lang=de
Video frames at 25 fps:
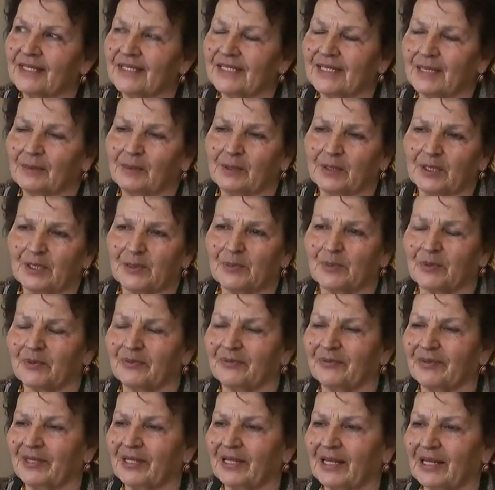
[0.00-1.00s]
Samo s
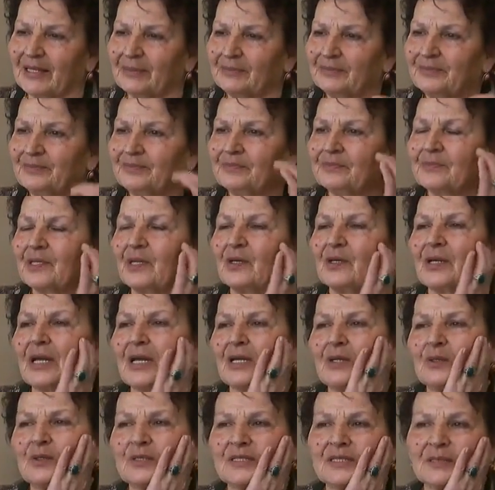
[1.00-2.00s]
profila,
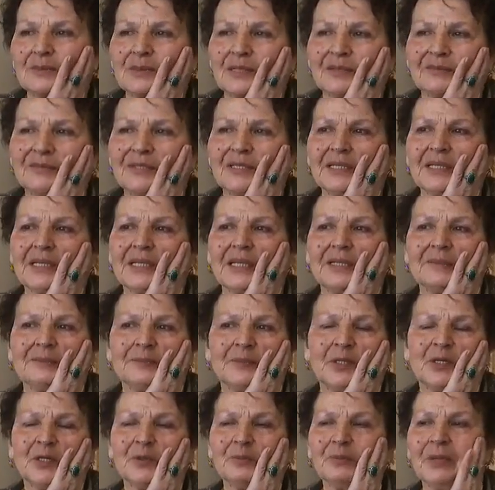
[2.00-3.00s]
onako sam ga vidjela,
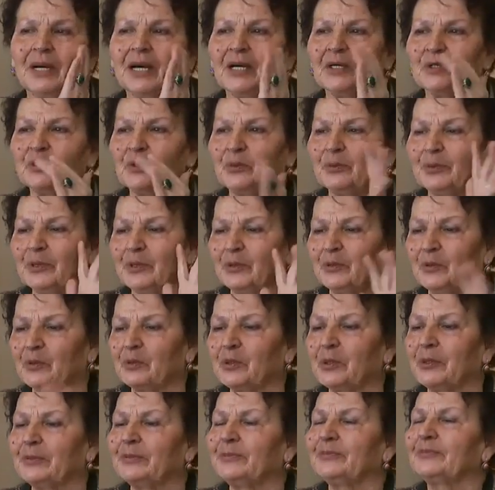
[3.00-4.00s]
odmahnuo mi
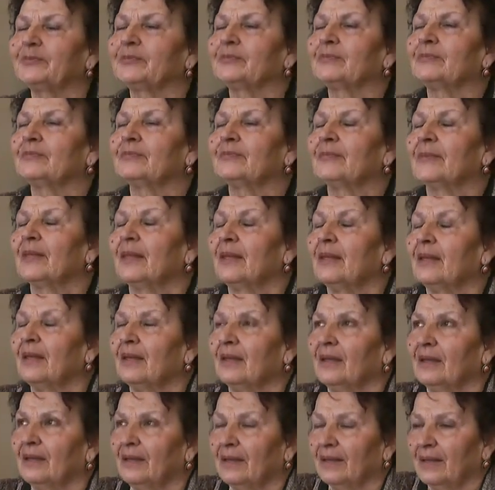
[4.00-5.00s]
rukom
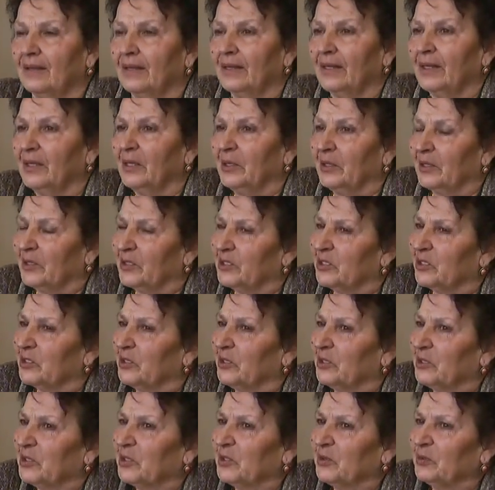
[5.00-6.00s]
i
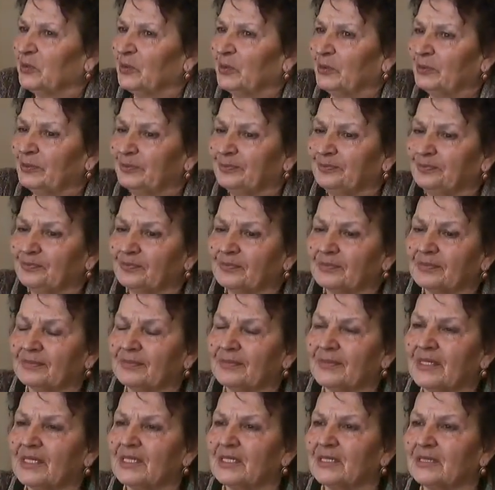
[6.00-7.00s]
otišao je šumom
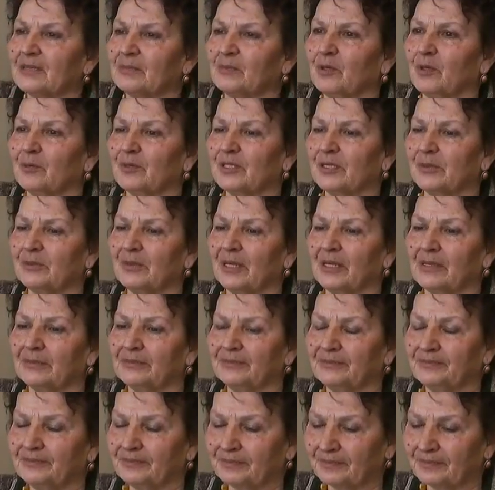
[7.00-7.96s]
s momcima.